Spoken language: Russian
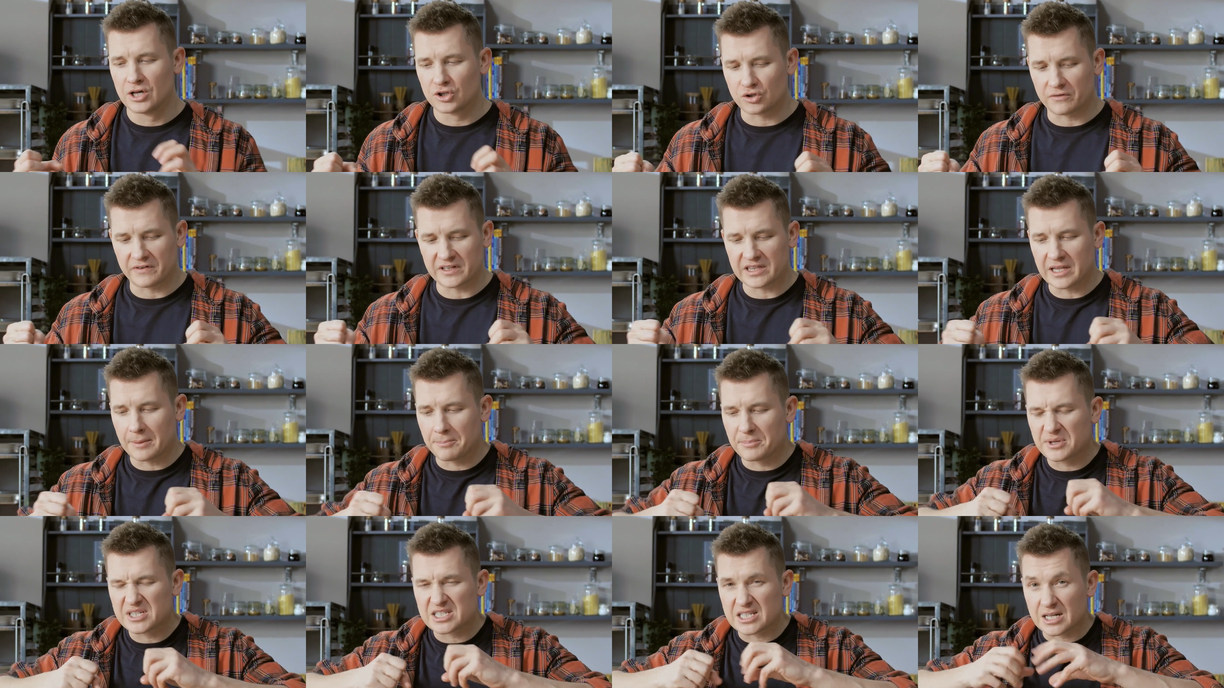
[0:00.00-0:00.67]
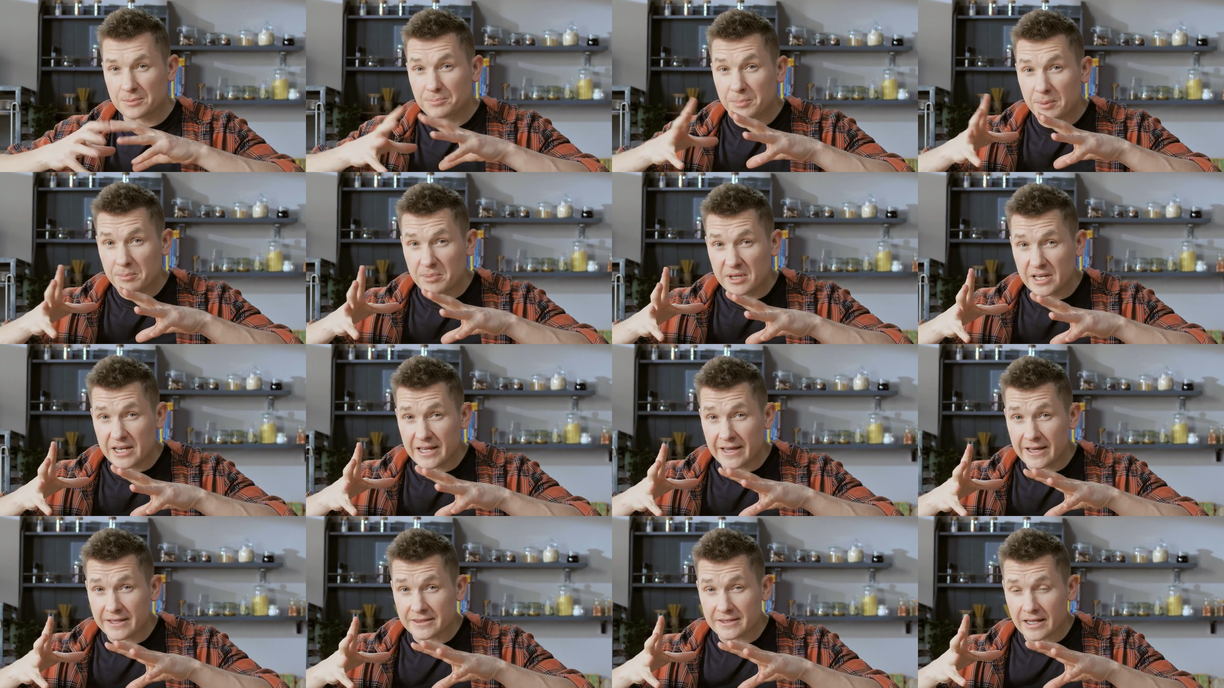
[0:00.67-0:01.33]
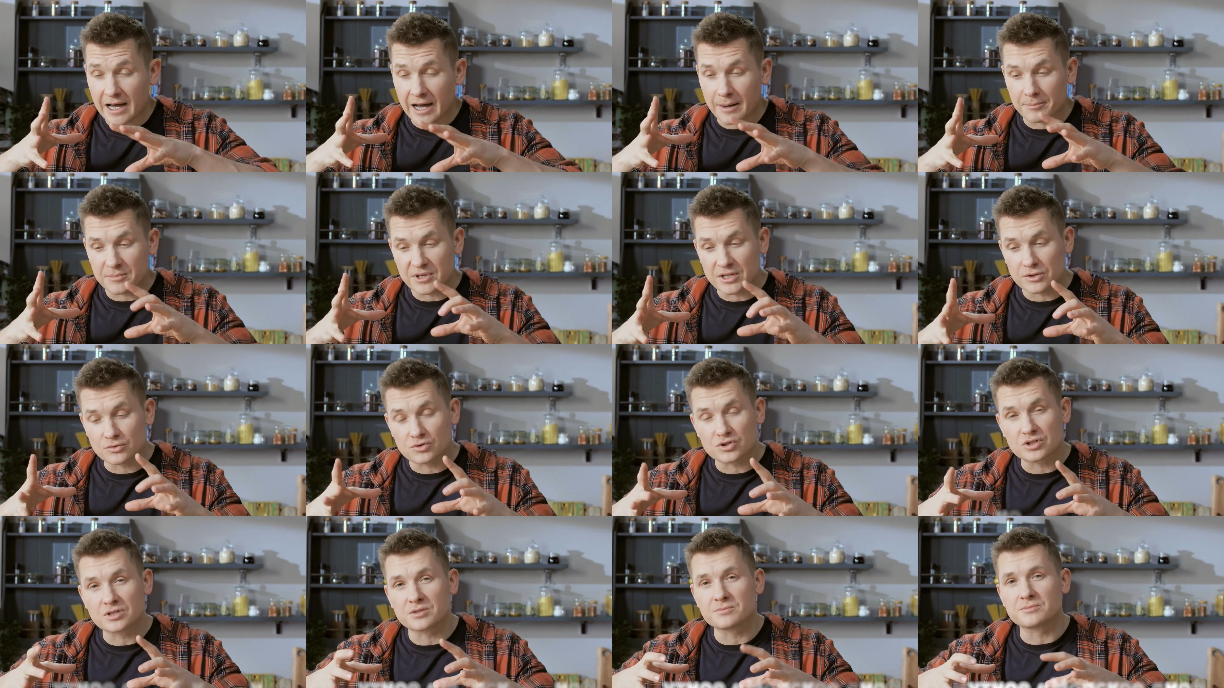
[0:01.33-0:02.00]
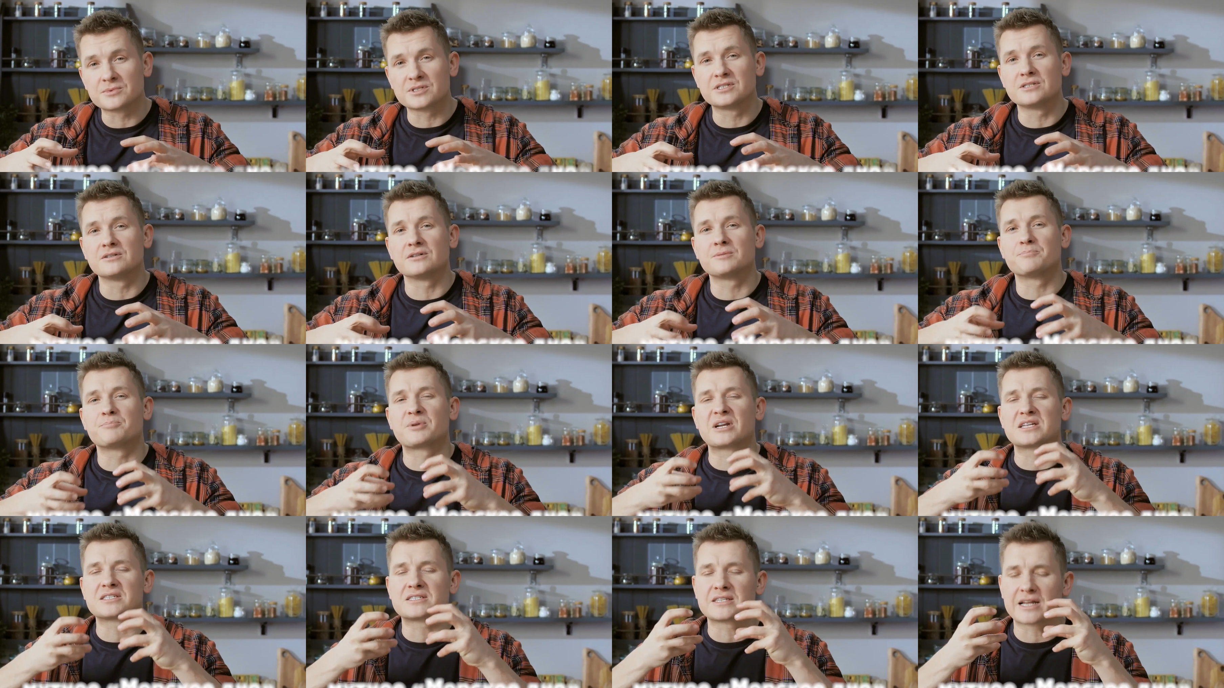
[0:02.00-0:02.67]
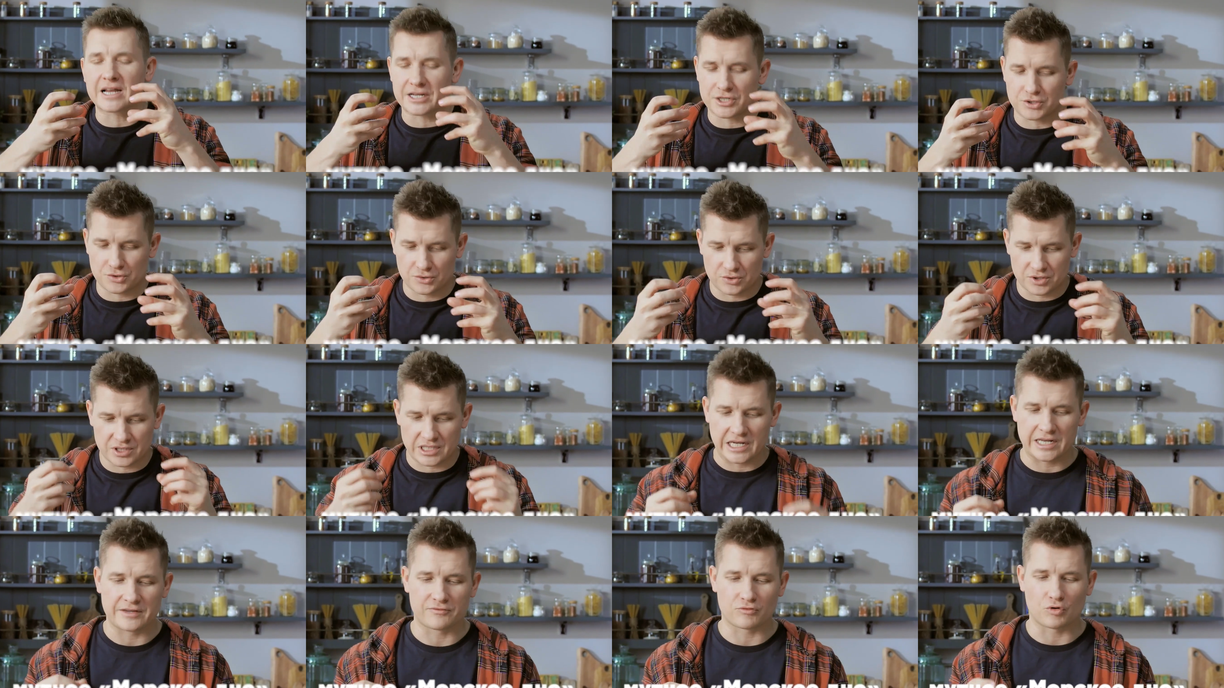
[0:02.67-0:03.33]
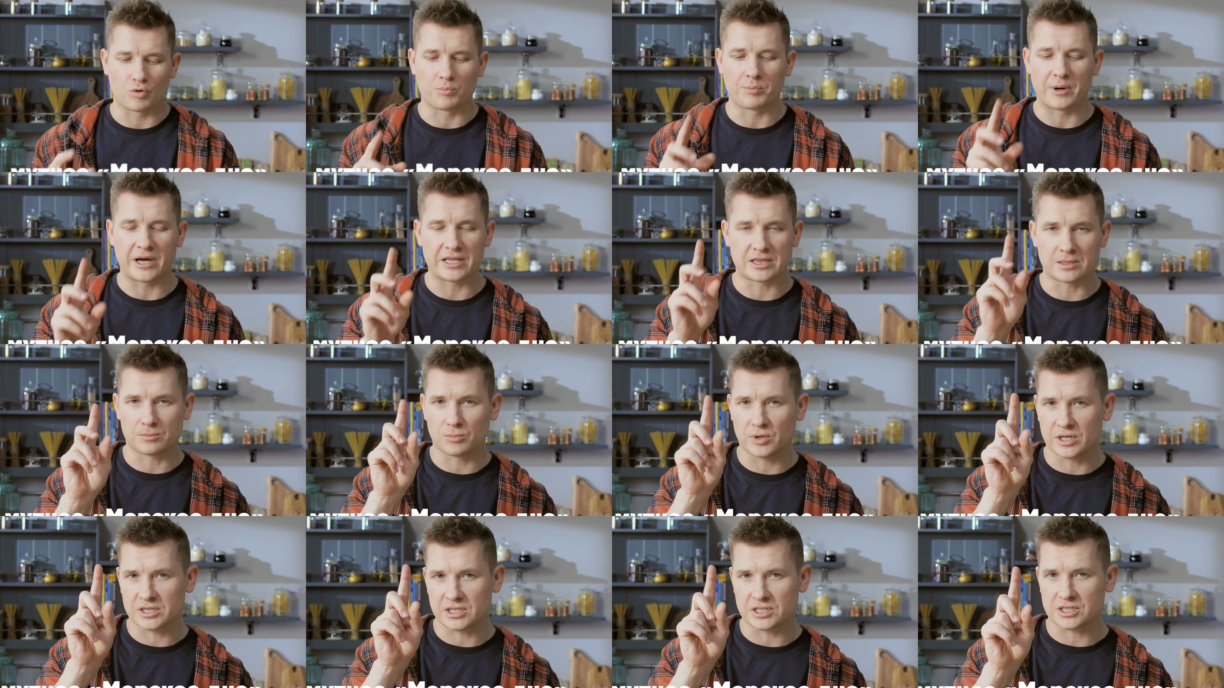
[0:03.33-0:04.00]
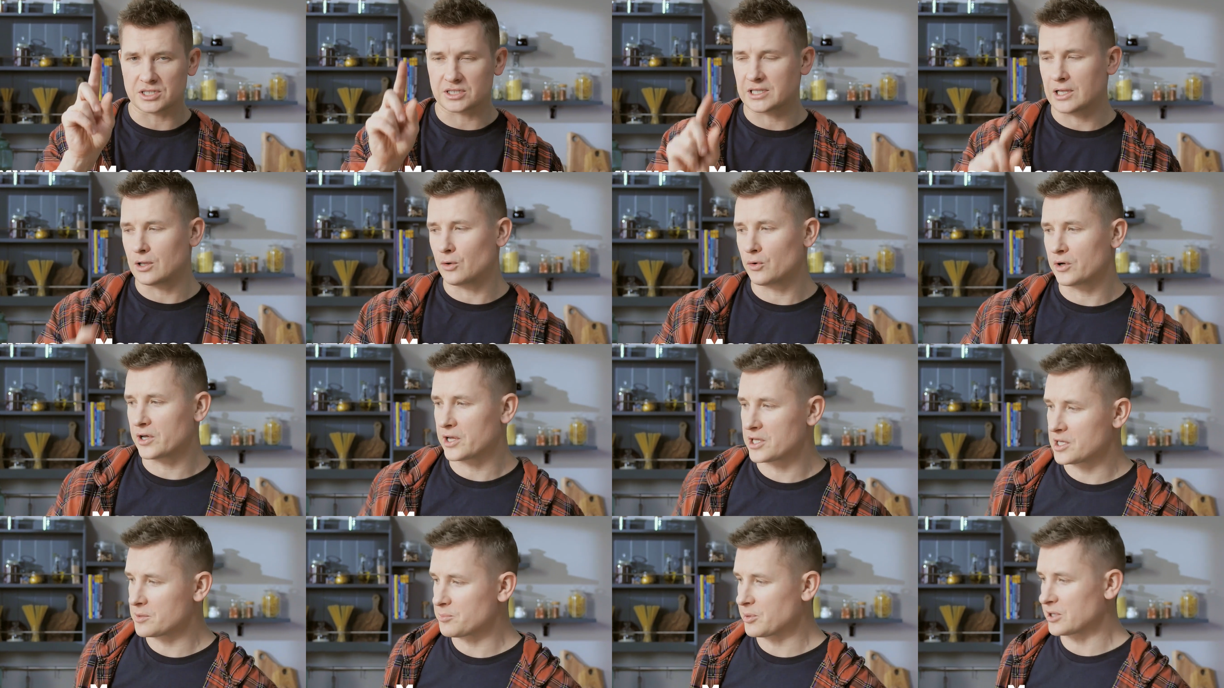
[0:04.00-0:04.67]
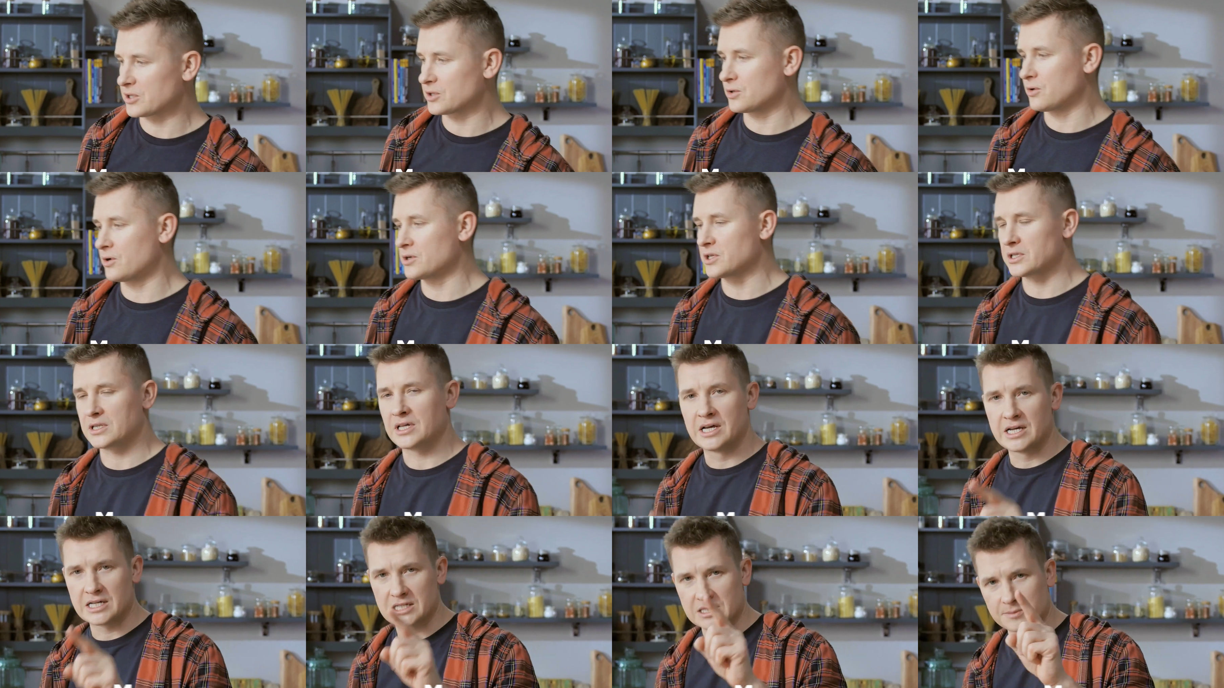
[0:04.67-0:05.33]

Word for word: то вода быстро побелеет, а мне нужно сделать прозрачную заливку. Поэтому эта технология не подходит.